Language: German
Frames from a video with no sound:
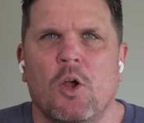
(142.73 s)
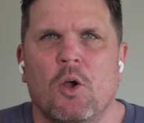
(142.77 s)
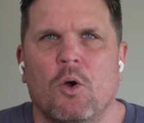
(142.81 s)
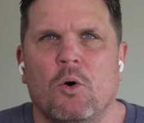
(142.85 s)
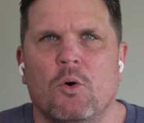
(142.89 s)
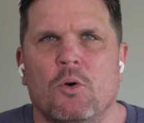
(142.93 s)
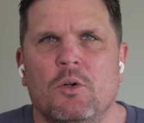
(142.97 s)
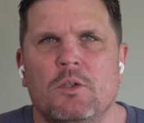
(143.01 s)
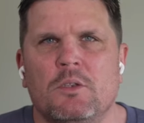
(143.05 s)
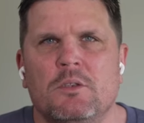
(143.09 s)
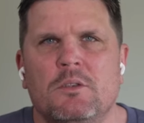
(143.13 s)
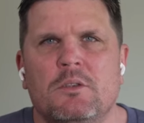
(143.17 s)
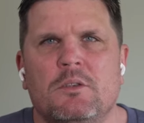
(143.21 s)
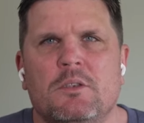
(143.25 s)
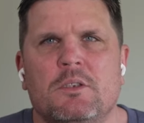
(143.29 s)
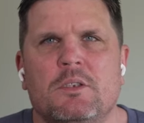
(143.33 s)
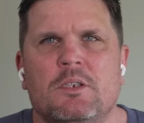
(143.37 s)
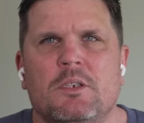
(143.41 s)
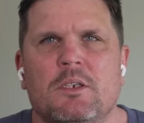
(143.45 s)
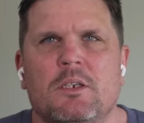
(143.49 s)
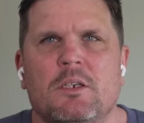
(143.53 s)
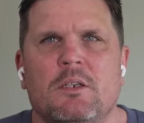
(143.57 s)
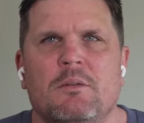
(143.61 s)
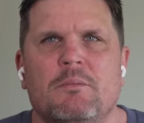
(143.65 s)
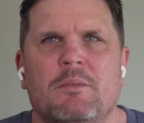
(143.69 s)
Und
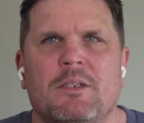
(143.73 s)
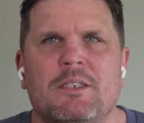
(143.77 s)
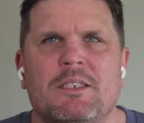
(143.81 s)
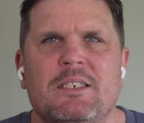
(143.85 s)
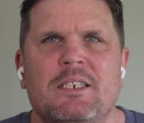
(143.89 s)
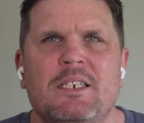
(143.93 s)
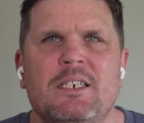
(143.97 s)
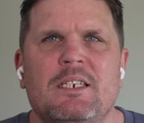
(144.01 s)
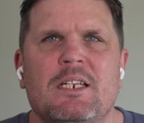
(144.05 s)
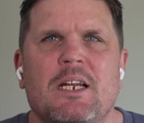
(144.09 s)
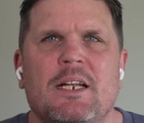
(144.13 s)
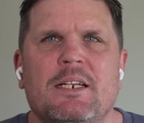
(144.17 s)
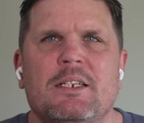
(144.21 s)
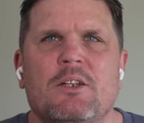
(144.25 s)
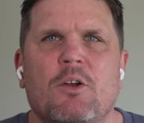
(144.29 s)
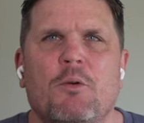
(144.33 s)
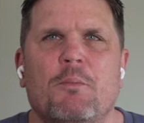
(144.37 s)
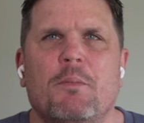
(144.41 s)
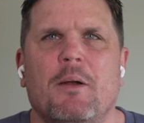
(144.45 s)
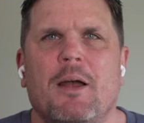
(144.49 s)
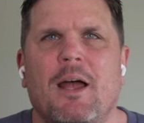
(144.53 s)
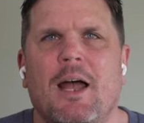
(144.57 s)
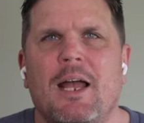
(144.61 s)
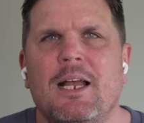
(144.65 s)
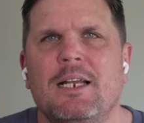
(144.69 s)
äh, man sieht halt auch
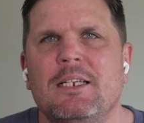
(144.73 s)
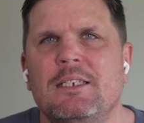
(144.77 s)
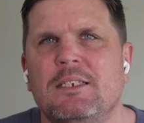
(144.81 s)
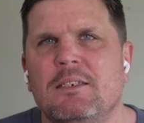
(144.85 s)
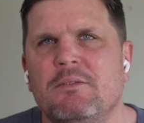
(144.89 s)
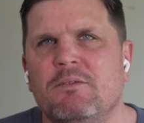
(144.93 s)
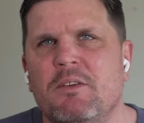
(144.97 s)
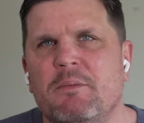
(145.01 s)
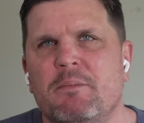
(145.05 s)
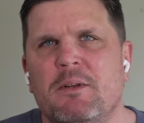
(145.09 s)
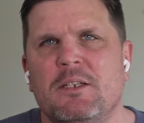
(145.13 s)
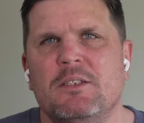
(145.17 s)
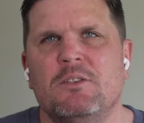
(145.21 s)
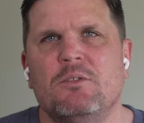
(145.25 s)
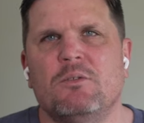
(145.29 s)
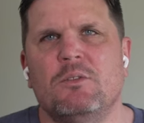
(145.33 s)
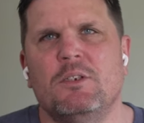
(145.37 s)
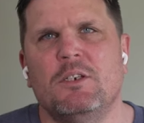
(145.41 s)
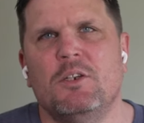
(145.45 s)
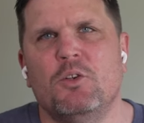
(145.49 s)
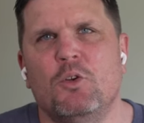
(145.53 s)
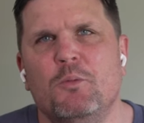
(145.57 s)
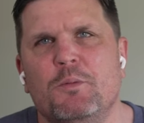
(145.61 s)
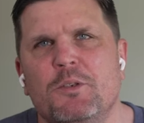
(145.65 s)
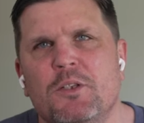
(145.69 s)
Preise, wenn man so in
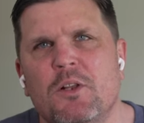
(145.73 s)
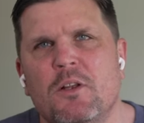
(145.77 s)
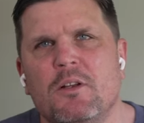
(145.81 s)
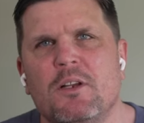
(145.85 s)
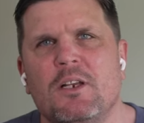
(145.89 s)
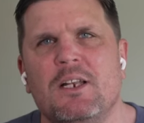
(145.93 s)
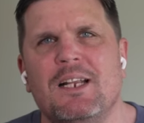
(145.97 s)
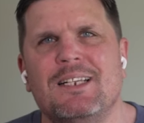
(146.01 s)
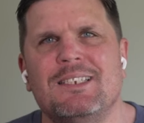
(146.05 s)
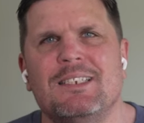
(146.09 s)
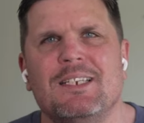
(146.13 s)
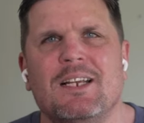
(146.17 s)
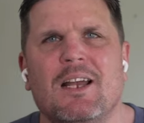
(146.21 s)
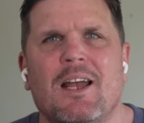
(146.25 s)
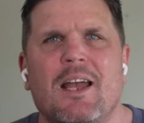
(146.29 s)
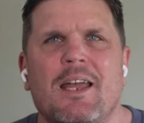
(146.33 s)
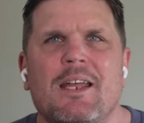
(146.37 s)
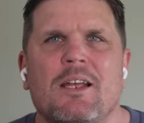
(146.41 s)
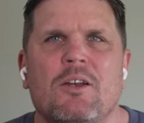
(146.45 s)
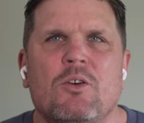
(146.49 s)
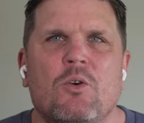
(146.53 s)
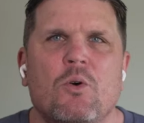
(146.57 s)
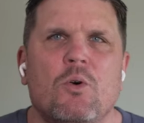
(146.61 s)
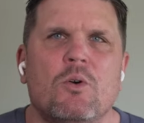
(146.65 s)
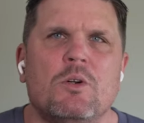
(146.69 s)
die Y-Klasse
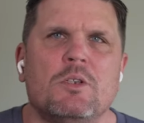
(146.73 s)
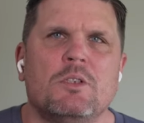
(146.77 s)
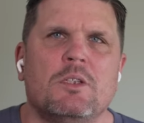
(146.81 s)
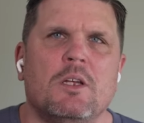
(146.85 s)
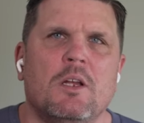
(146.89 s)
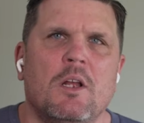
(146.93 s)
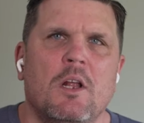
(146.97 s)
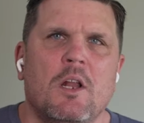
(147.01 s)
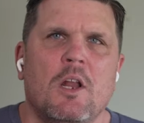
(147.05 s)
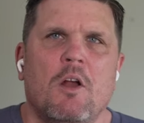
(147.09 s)
reinguckt,